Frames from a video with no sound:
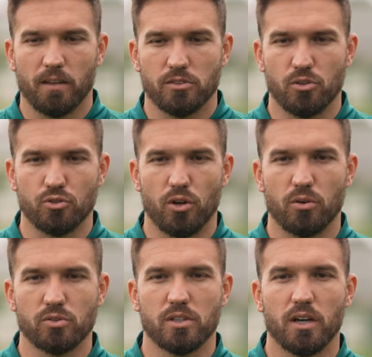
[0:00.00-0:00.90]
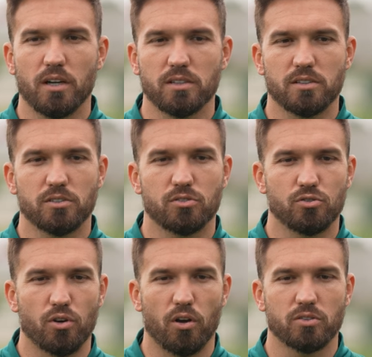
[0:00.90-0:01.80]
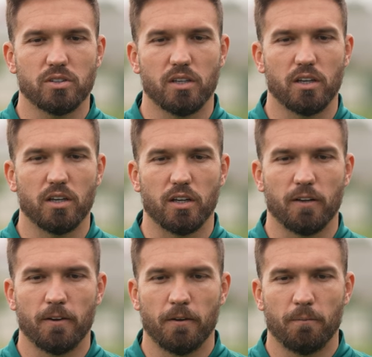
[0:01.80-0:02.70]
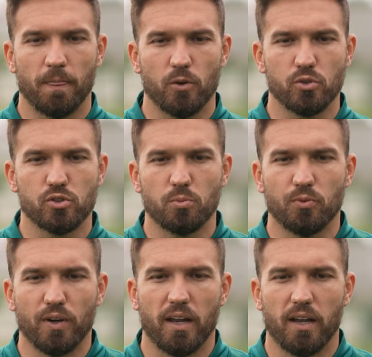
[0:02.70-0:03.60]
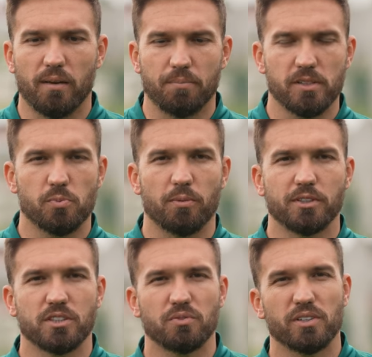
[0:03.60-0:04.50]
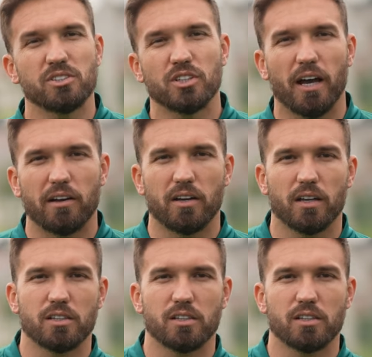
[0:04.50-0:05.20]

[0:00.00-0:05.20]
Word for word: São jogos grandes, jogos que eu costumo falar, principalmente em vestiário, né?